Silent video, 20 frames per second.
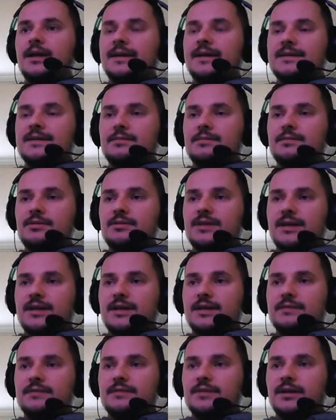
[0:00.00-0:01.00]
Eksplozja
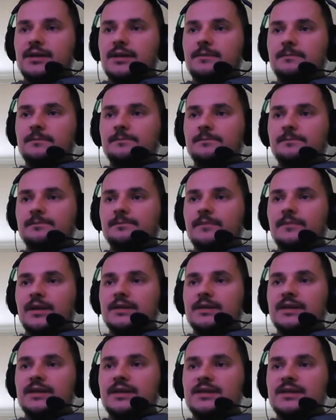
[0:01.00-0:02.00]
energii,
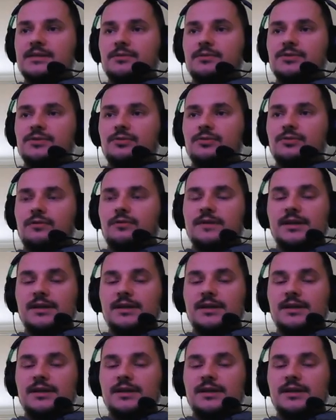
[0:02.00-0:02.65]
reakcja łańcuchowa.